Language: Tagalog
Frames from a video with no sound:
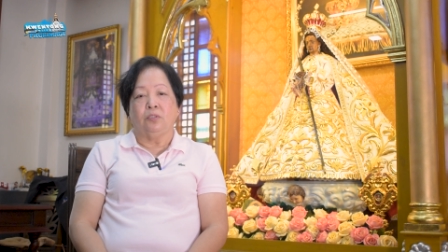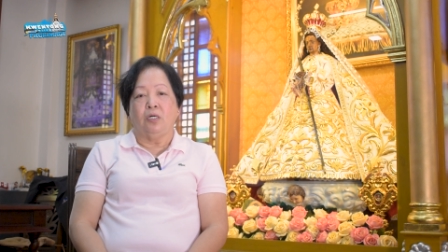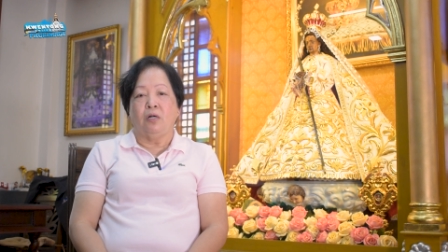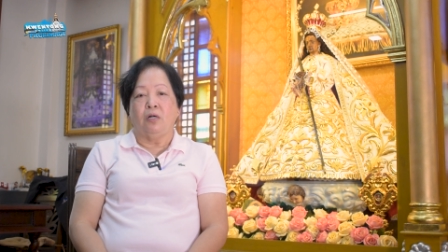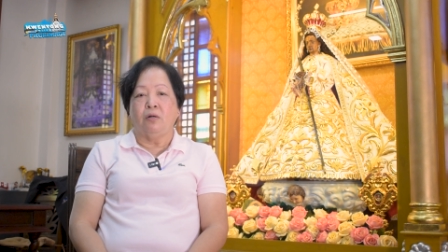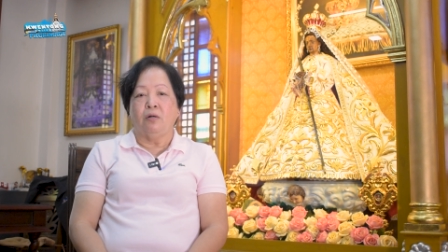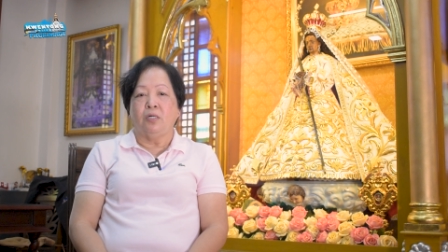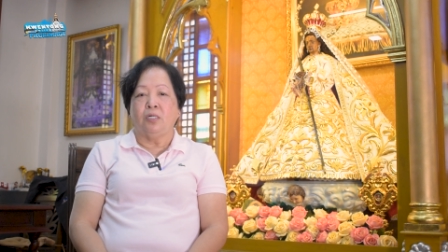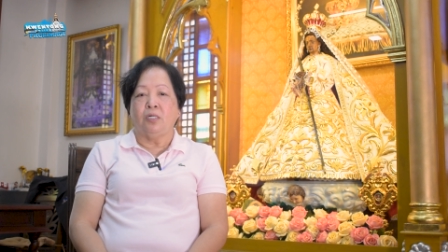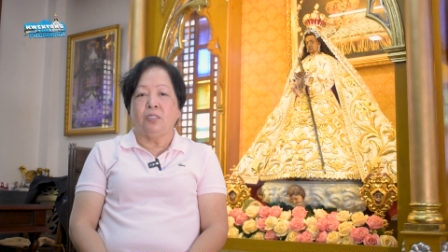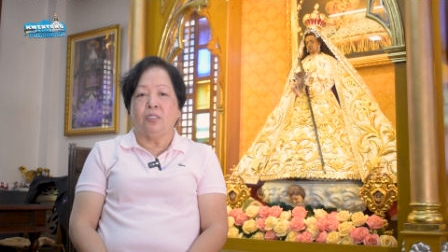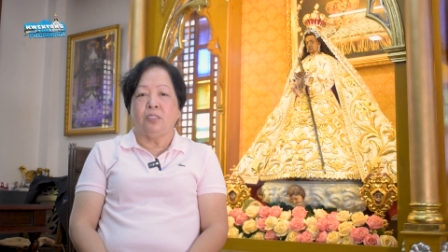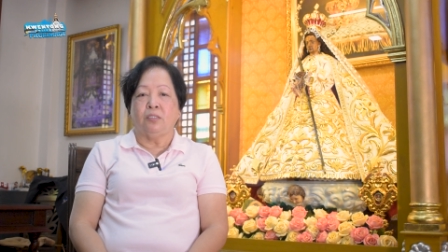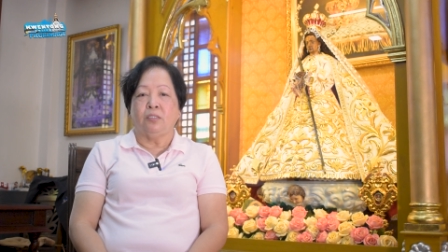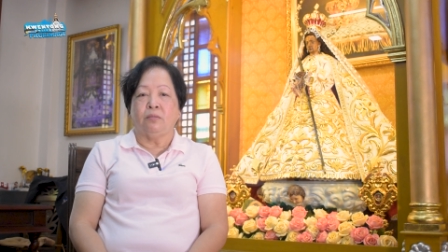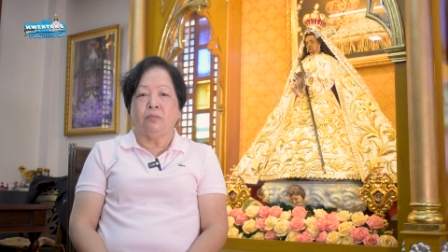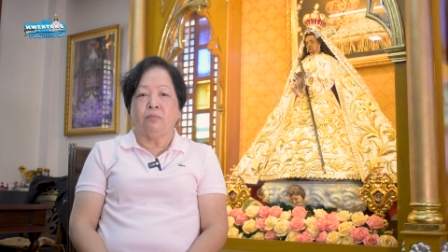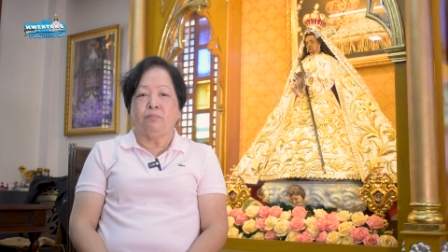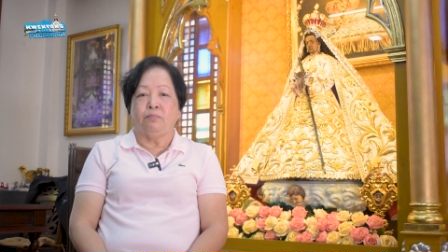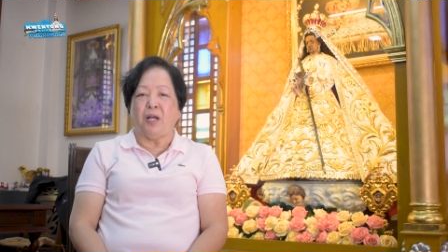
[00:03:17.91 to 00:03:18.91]

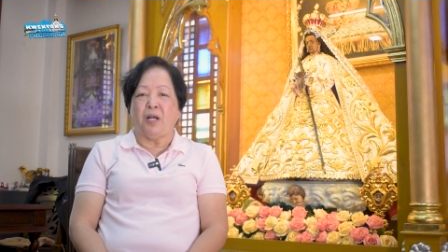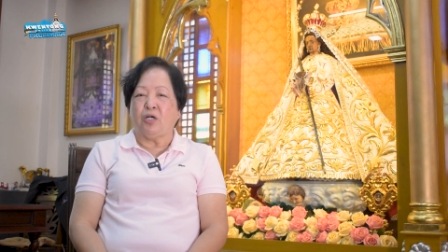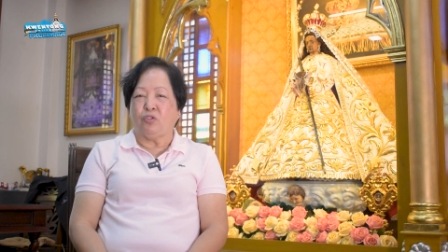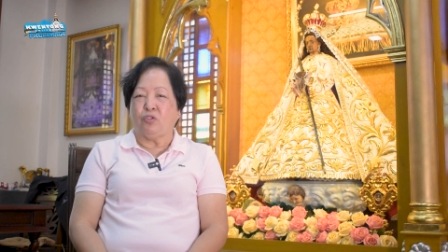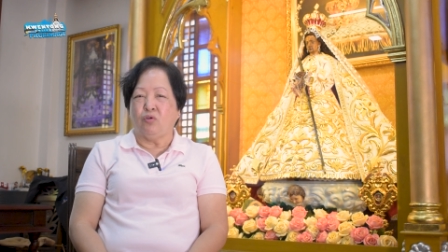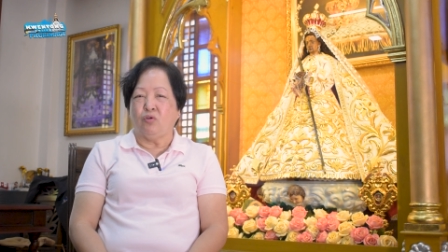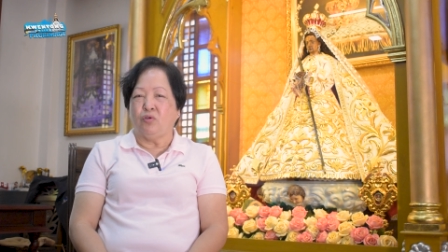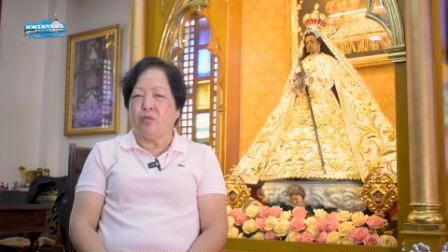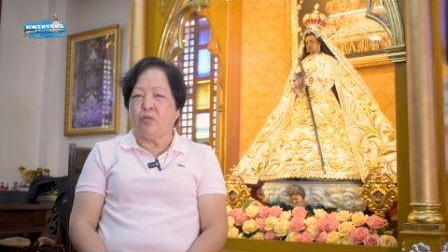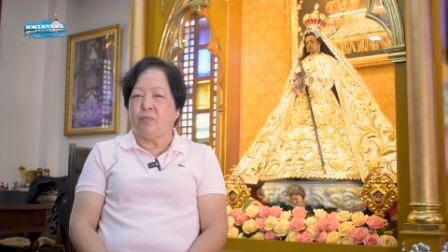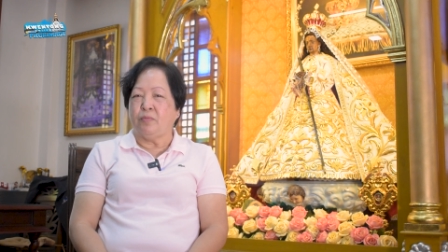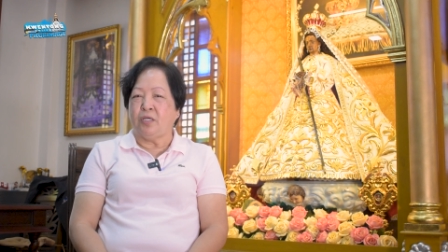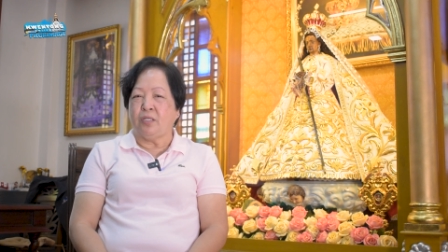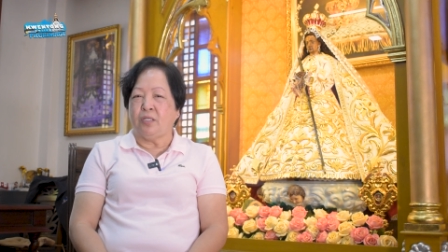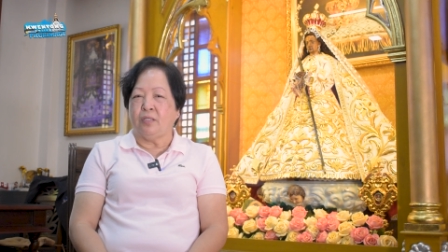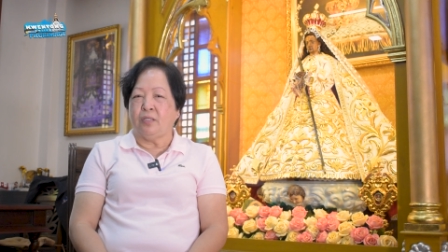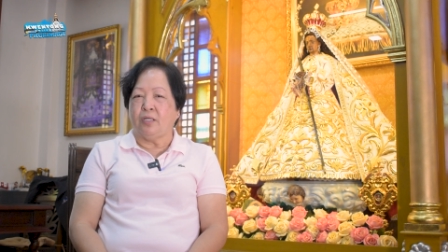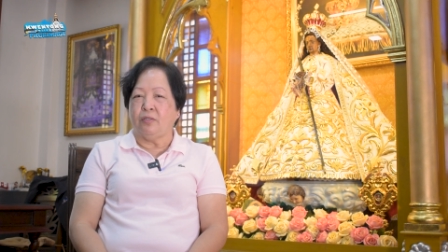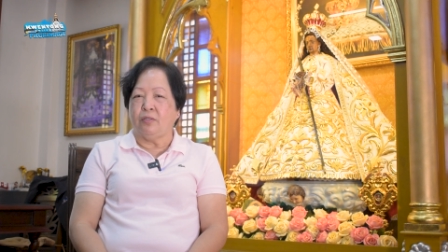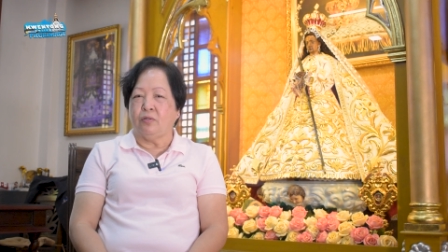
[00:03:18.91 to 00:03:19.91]
Ang uh, pangatlo
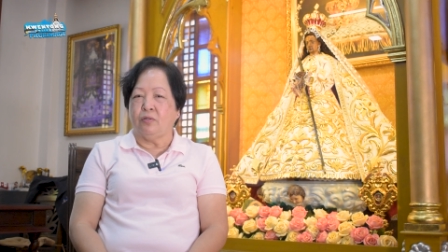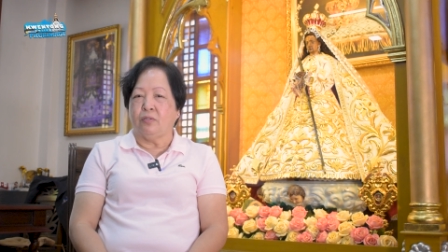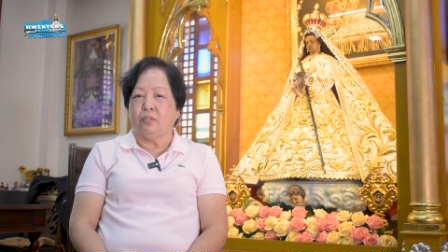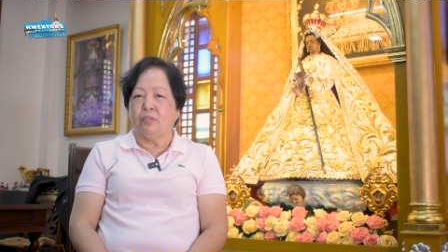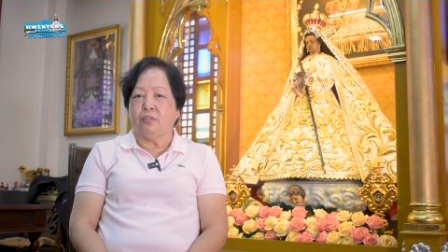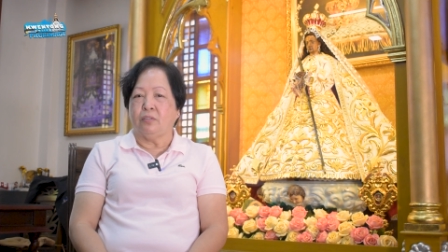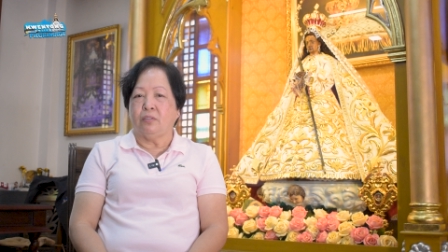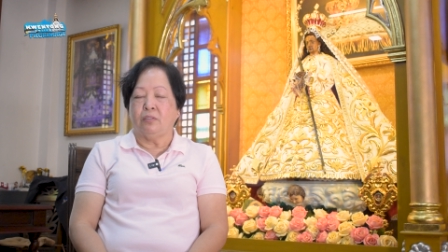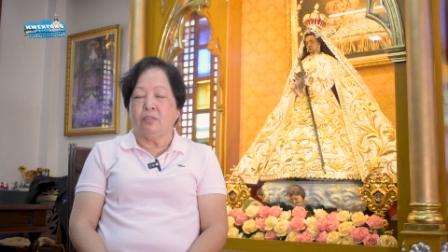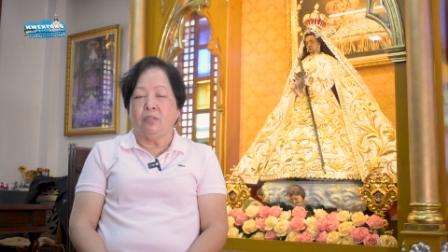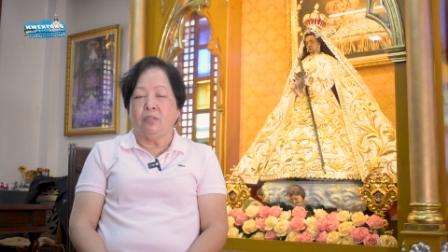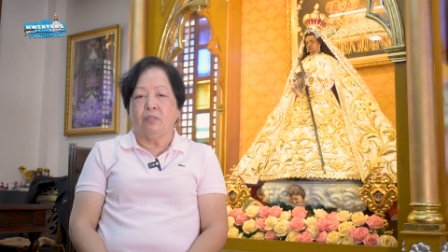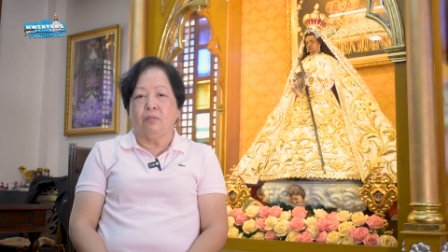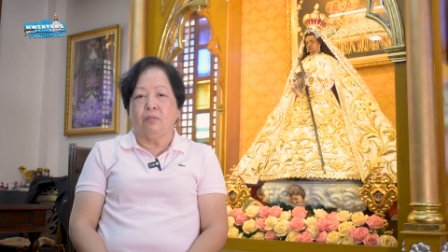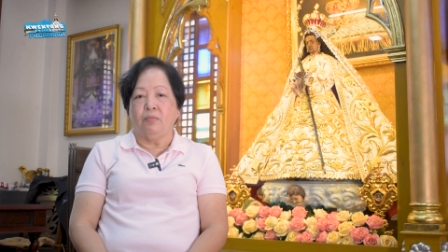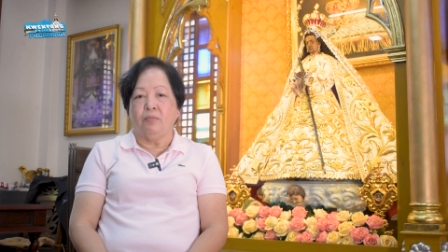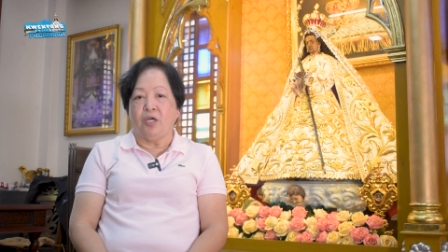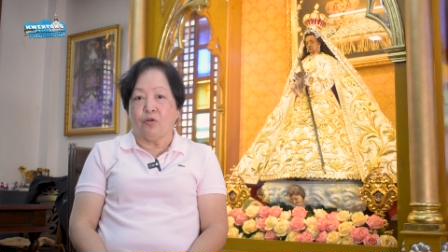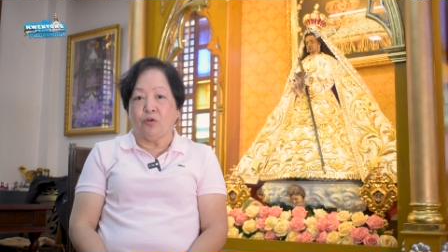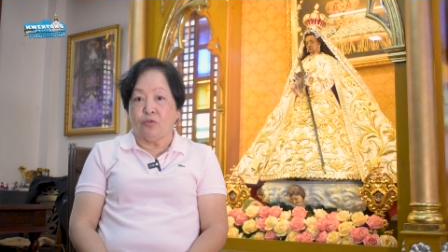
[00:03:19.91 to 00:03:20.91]
naman, ano,
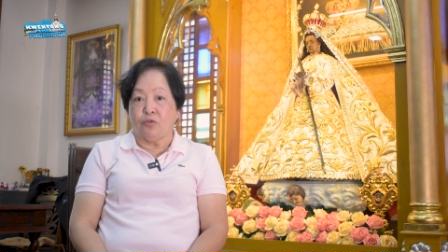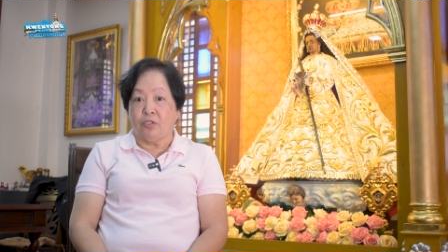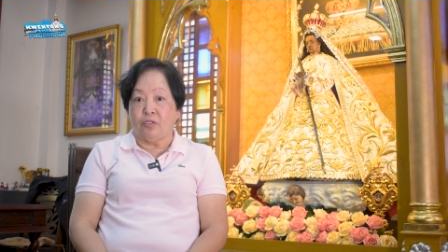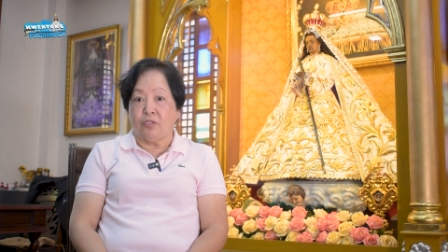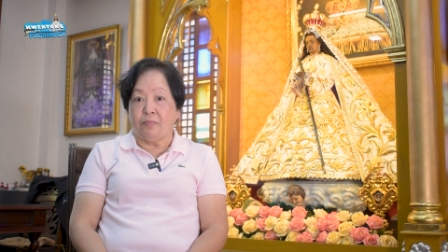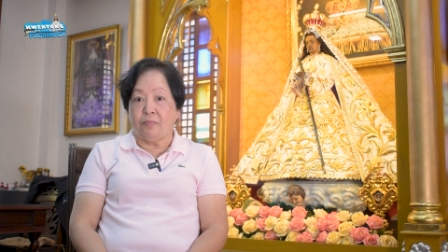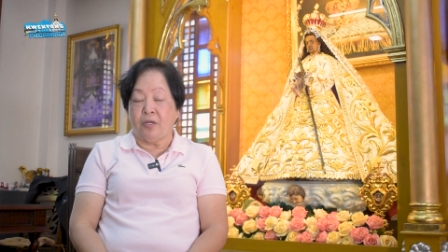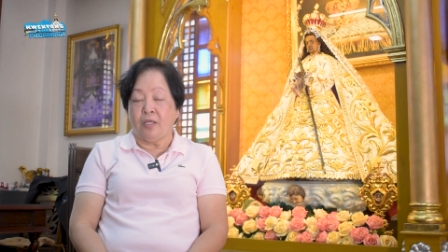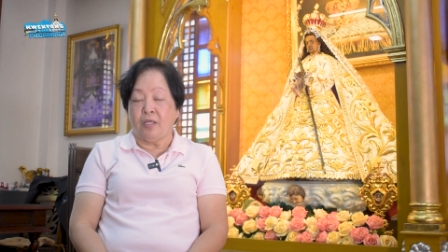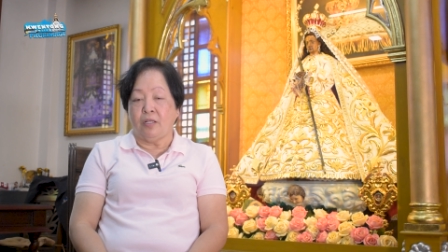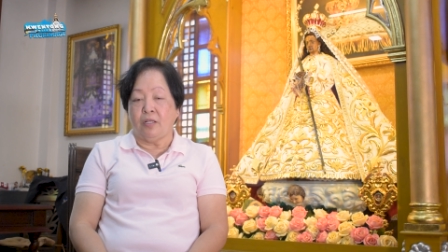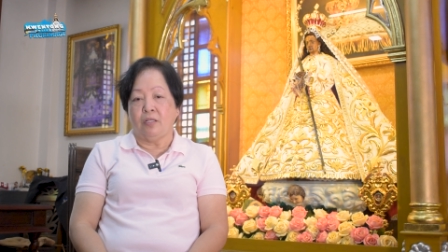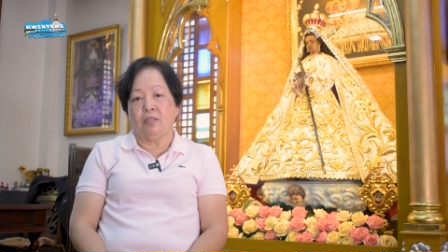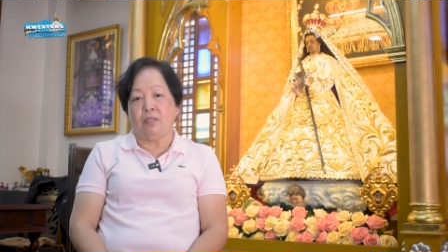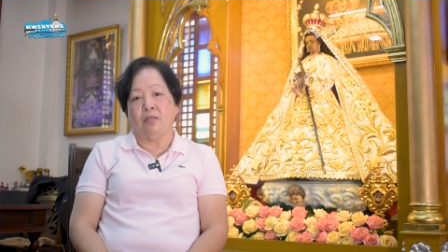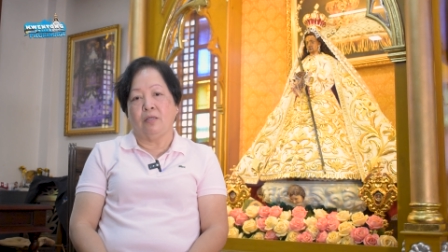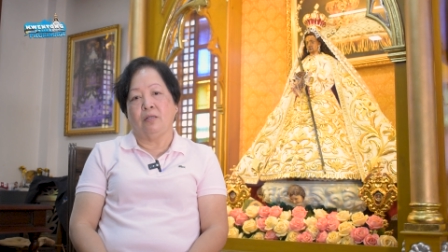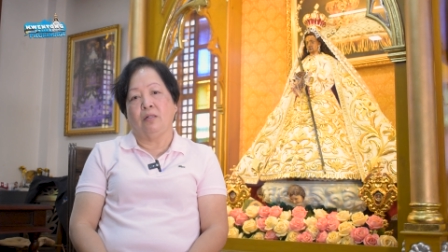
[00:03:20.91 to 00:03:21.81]
meron na naman.